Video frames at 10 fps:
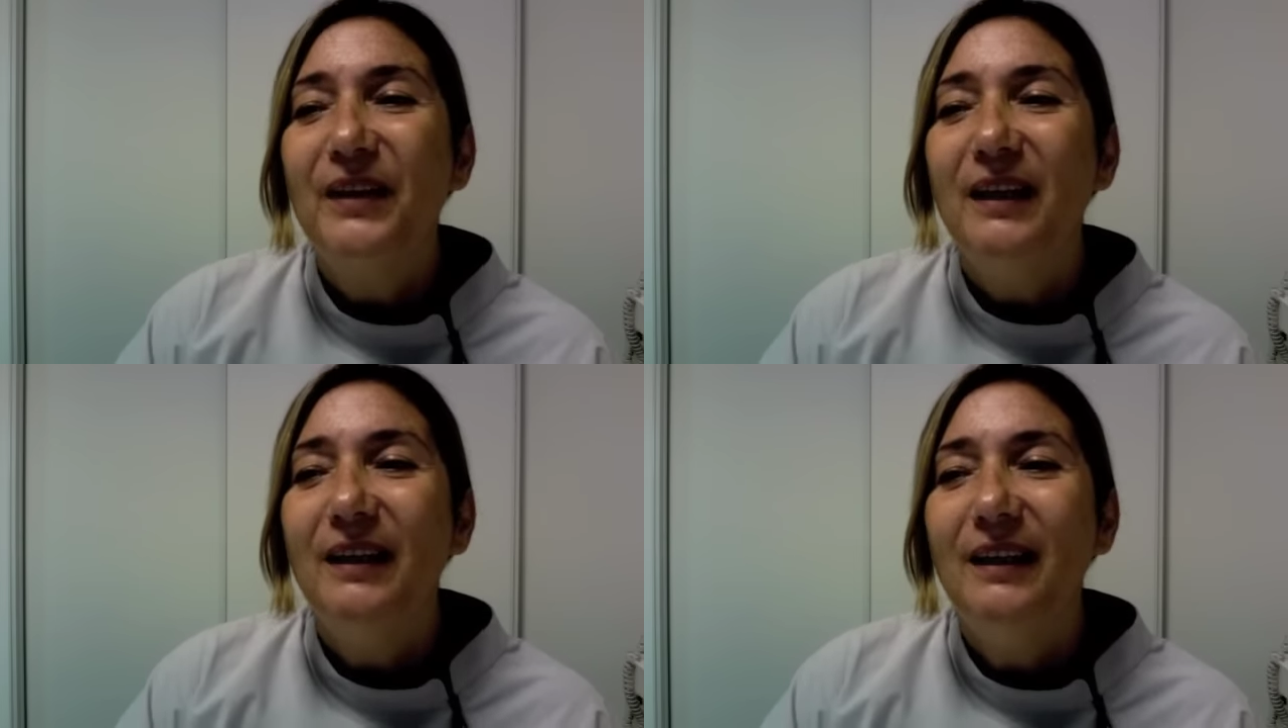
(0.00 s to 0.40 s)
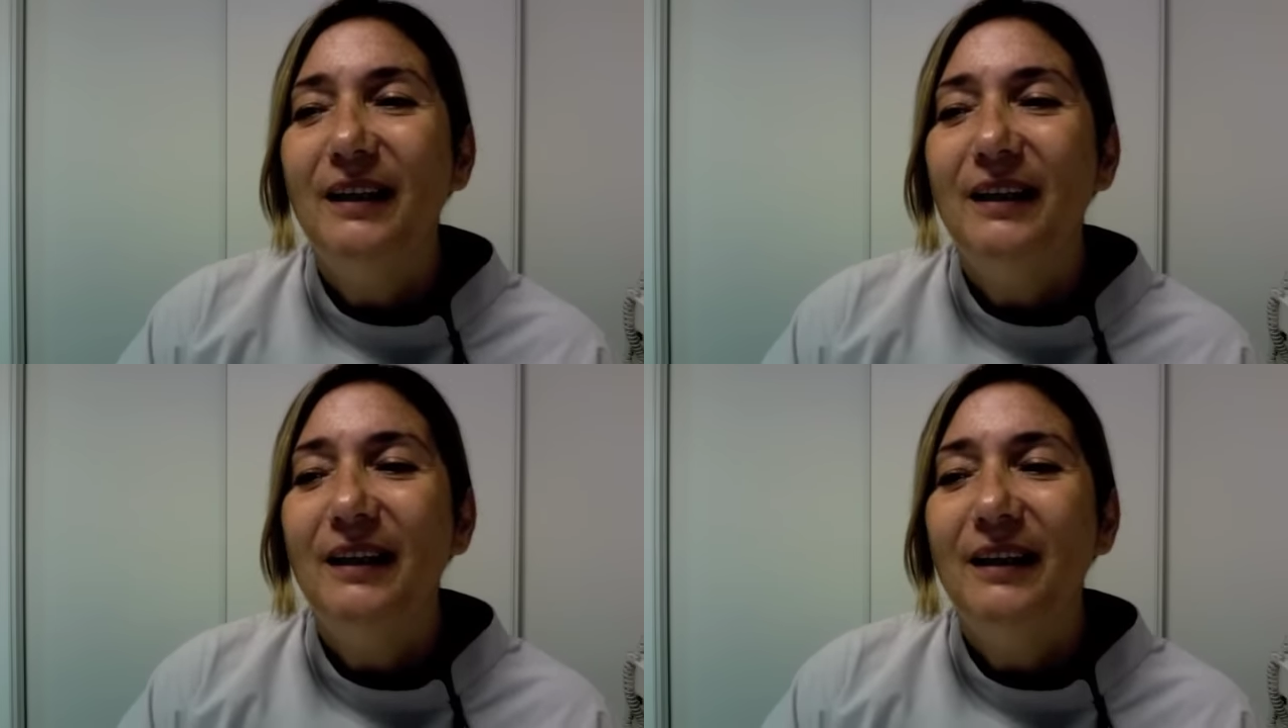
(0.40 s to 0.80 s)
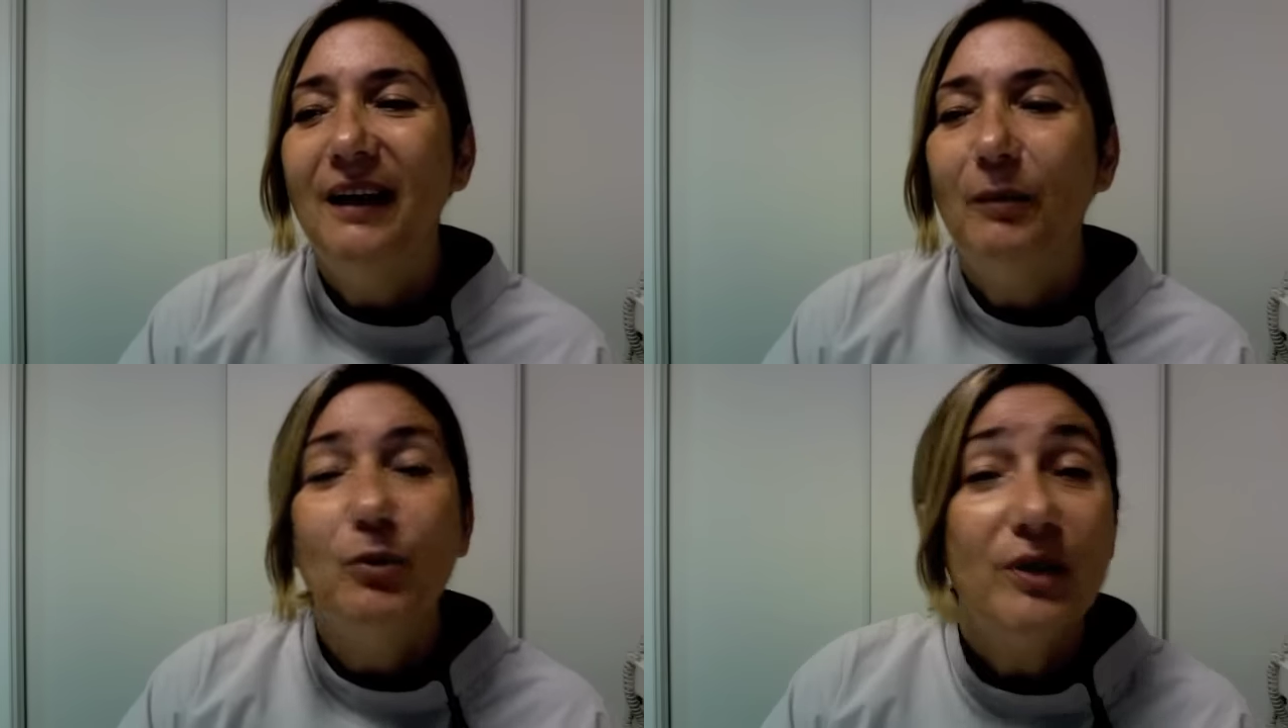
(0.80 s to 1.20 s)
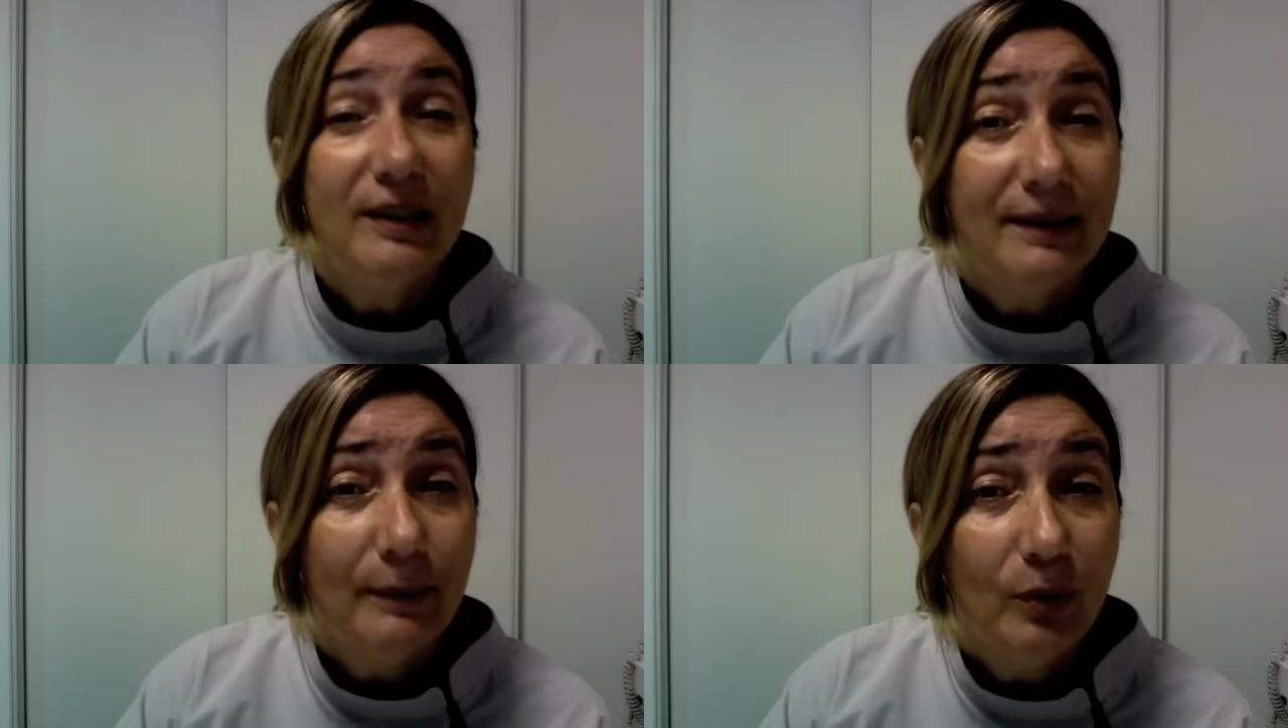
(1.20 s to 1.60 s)
E a música,
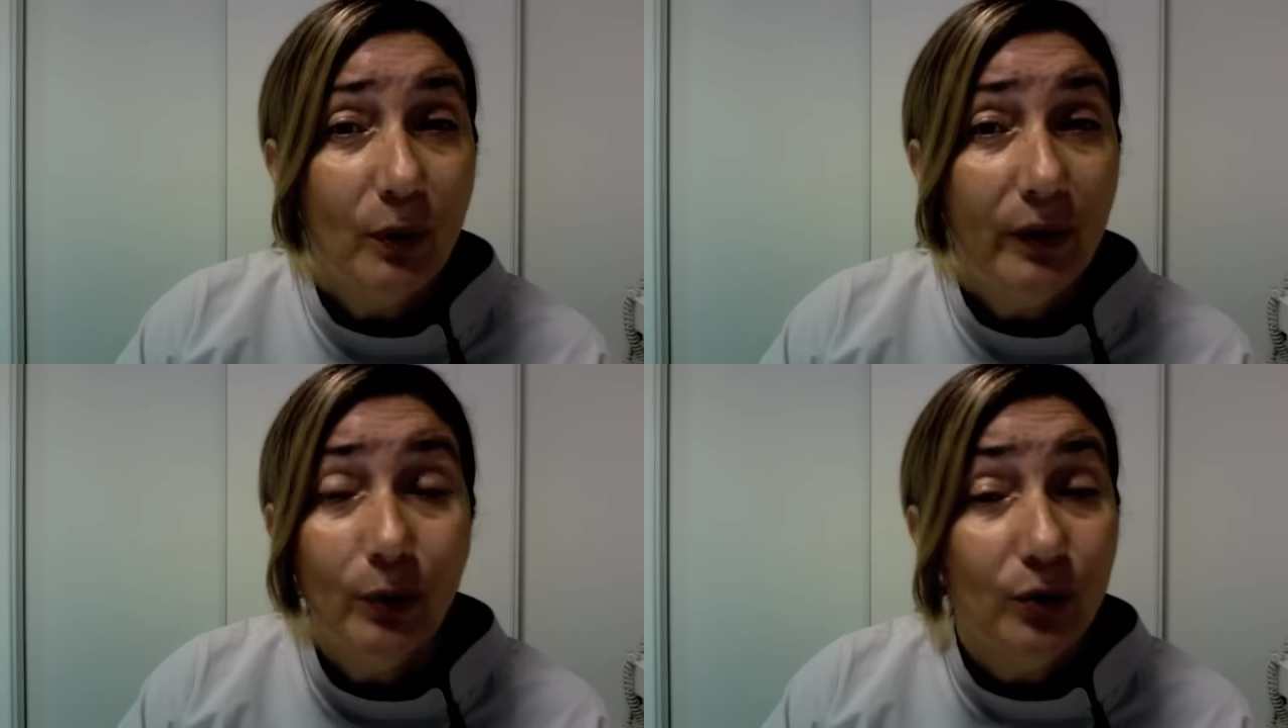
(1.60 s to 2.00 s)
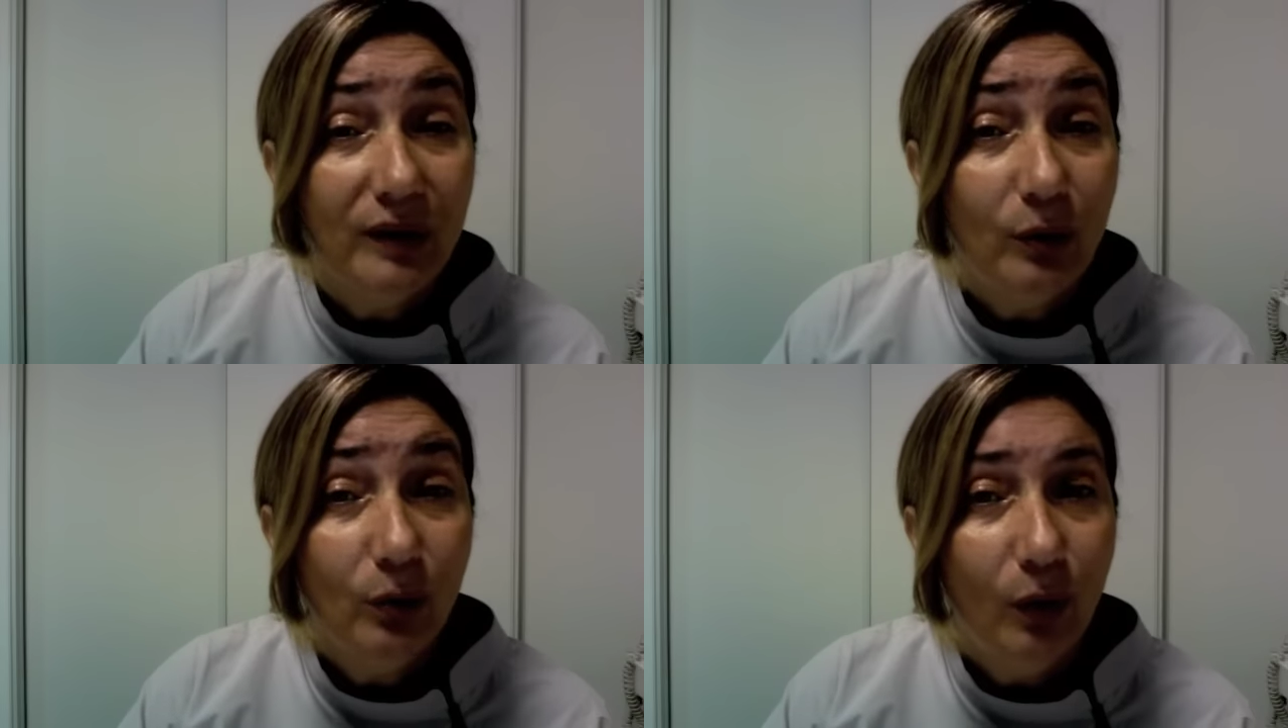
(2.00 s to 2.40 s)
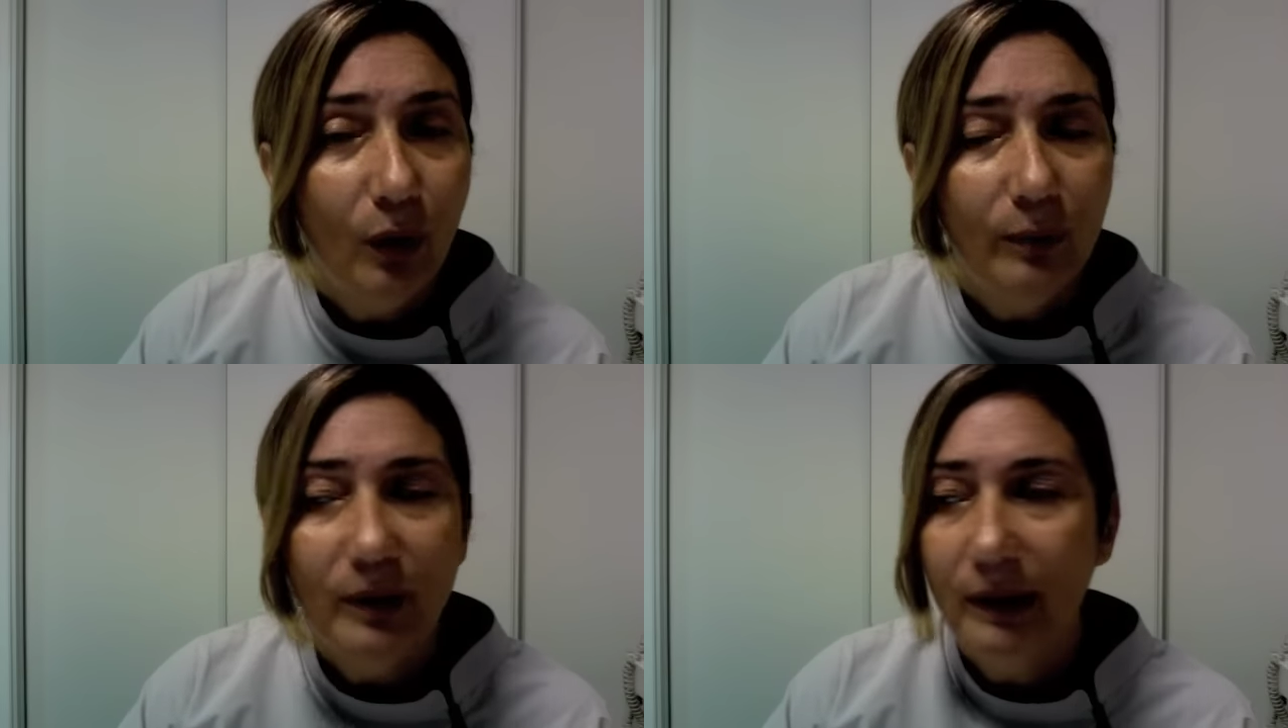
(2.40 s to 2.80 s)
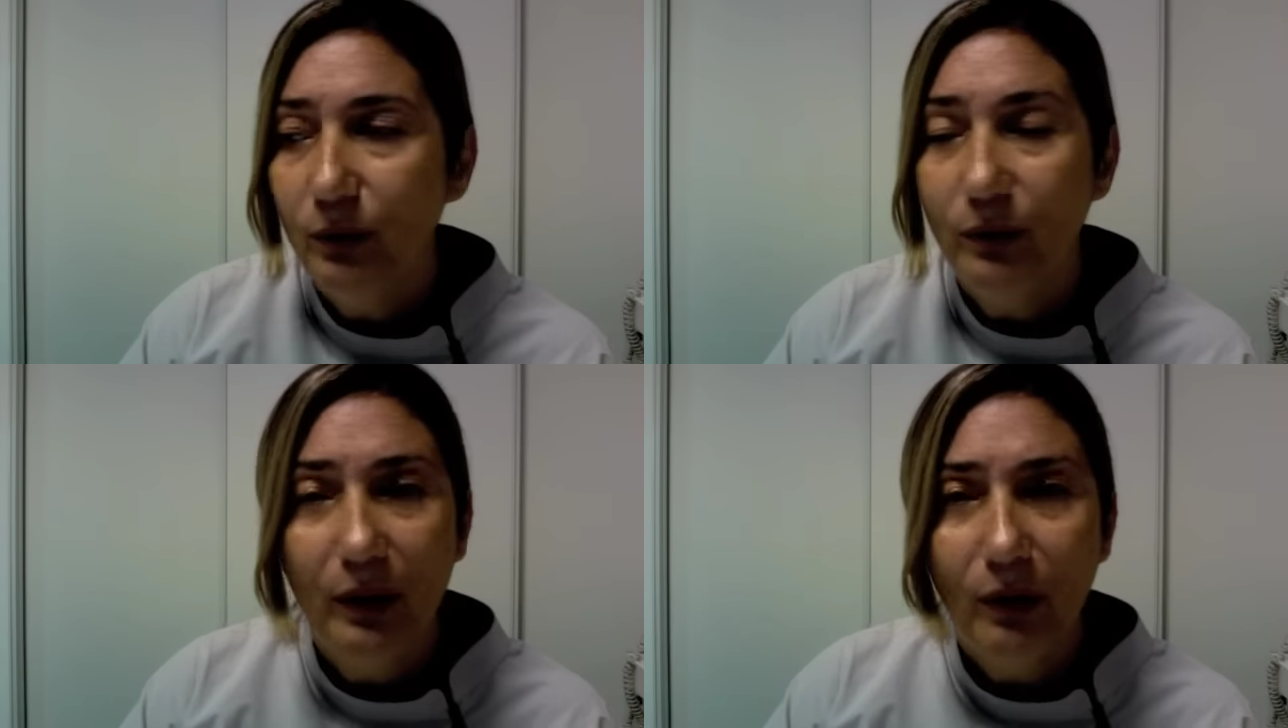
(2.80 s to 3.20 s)
sabe qual? Eu não sei o nome,
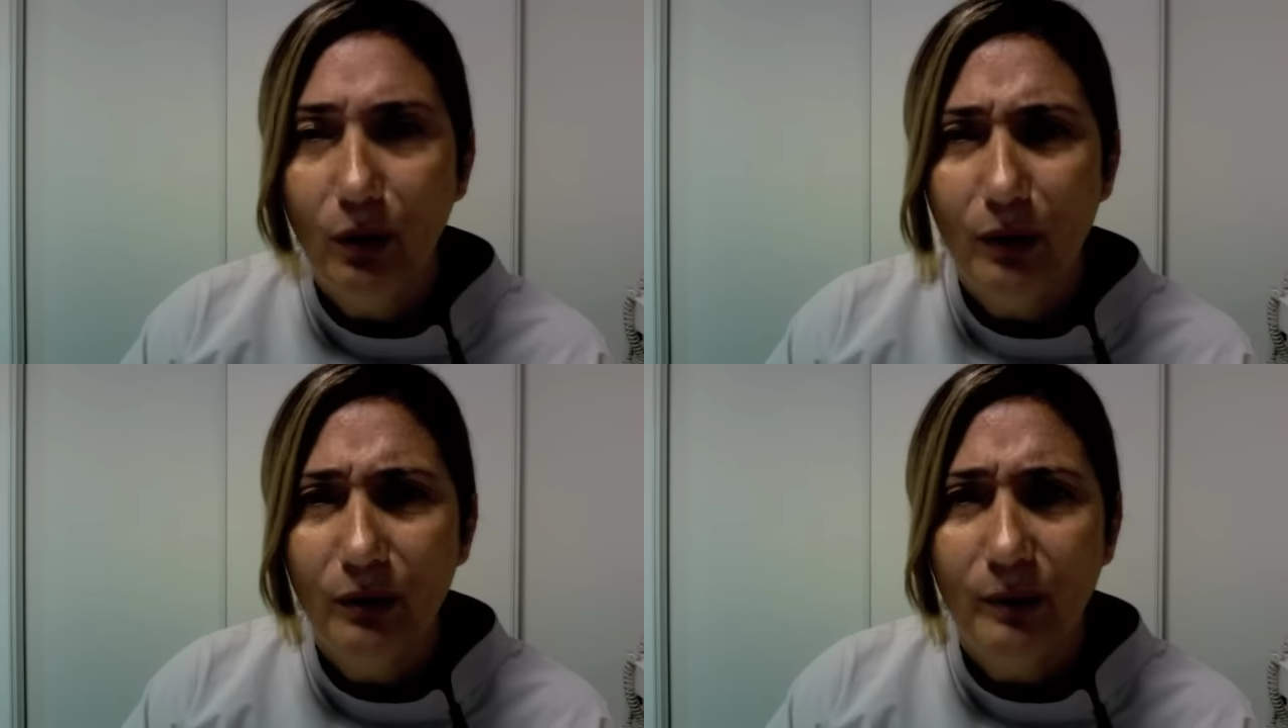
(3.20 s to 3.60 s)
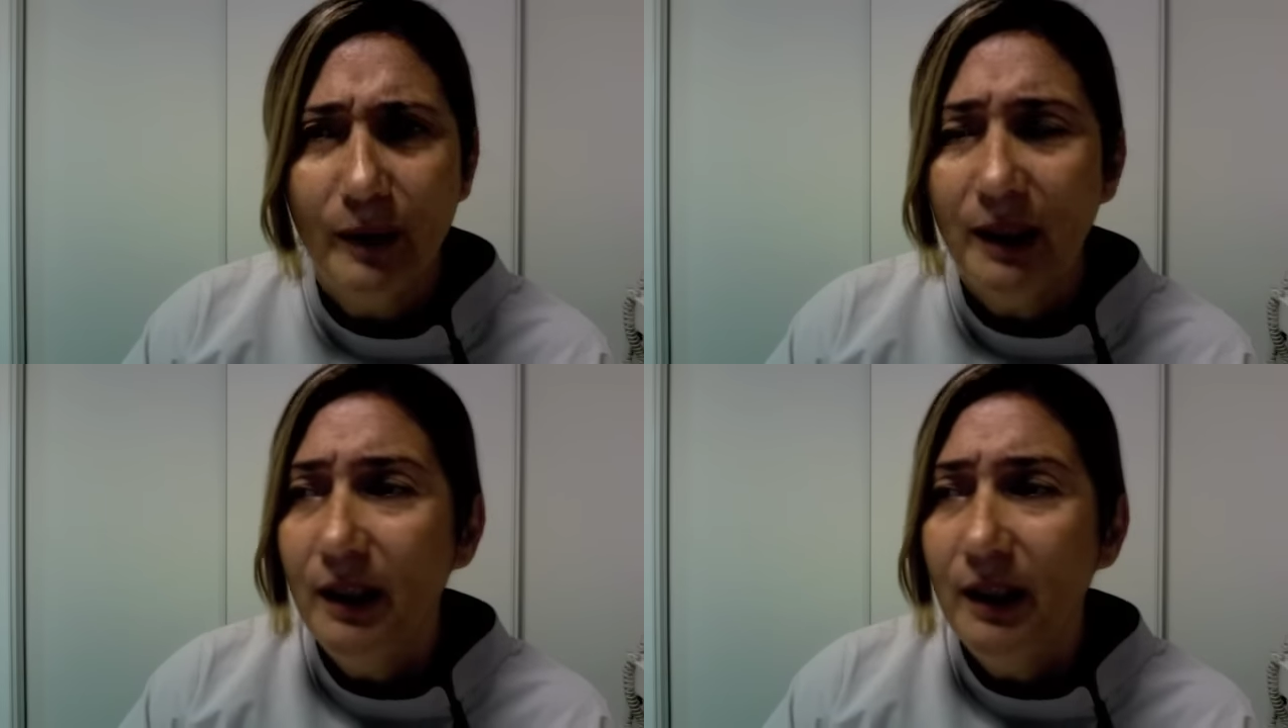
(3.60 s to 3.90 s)
não decoro o nome.